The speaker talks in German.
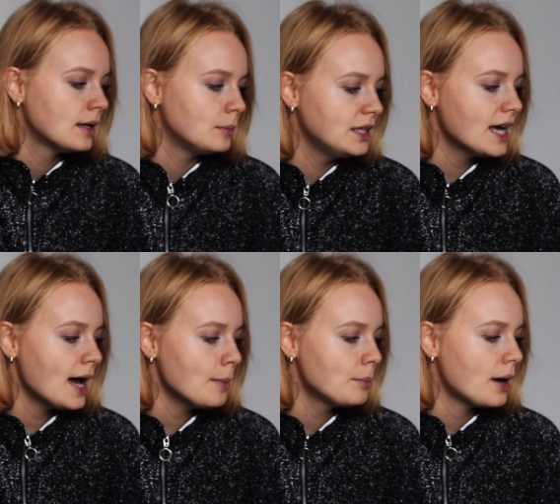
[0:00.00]

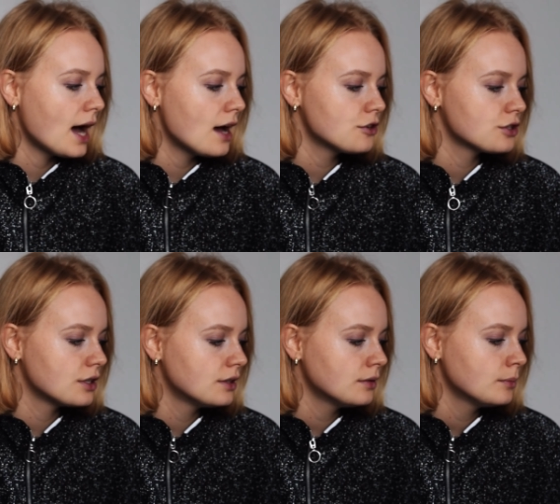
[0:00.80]
Mia
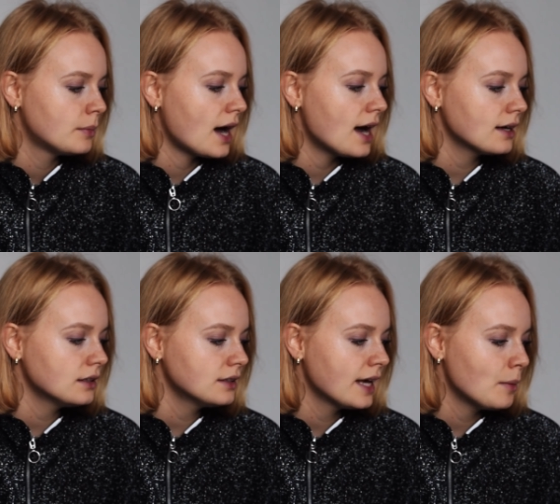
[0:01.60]
Pagen,
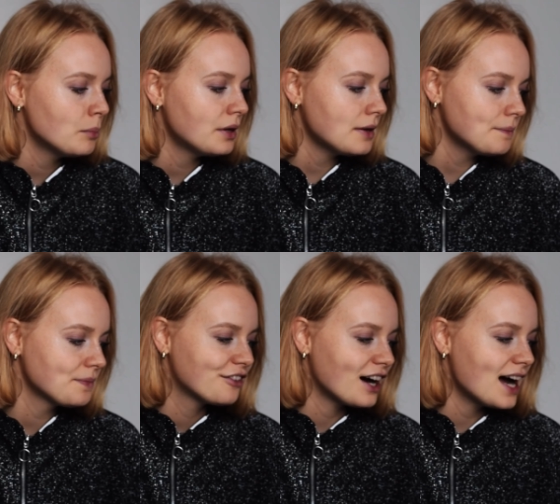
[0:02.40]
Pagenkemper
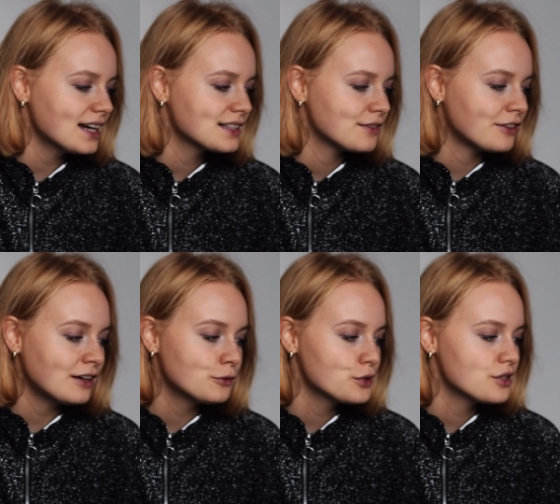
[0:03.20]
fragt,
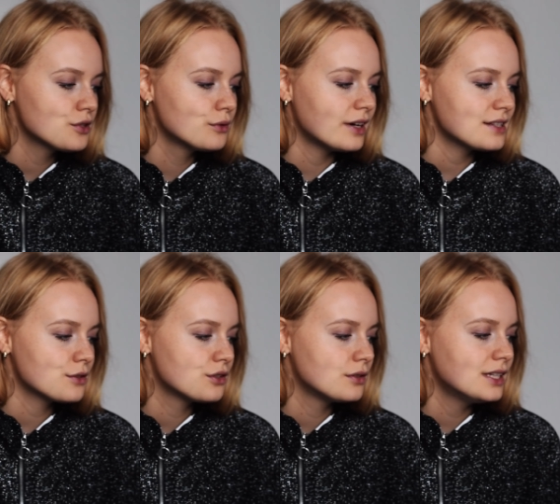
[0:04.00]
wann wusstest du, was
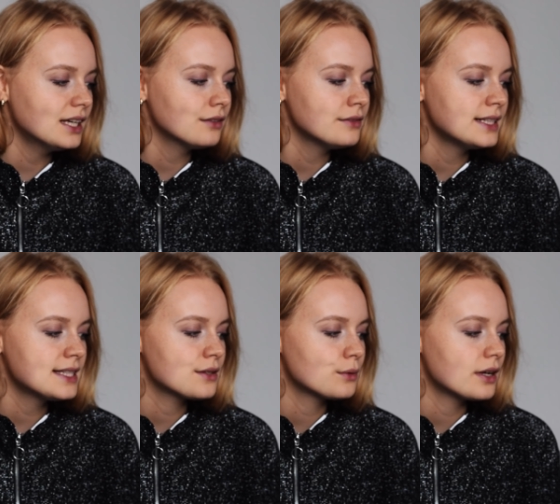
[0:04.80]
du studieren
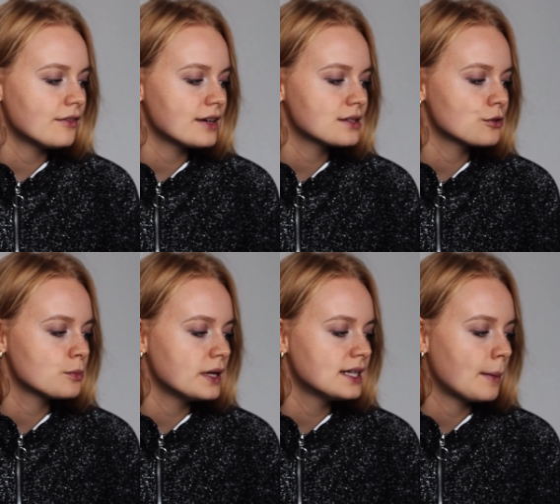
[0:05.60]
willst oder was du
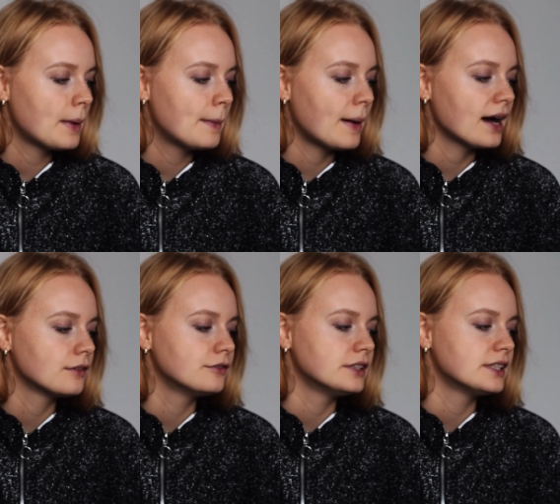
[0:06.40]
später mal
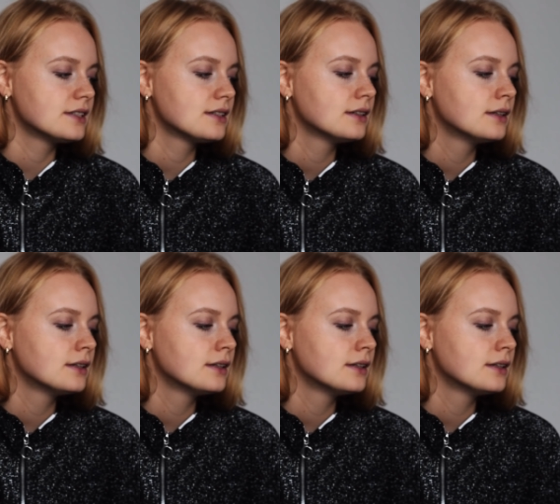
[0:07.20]
machen willst?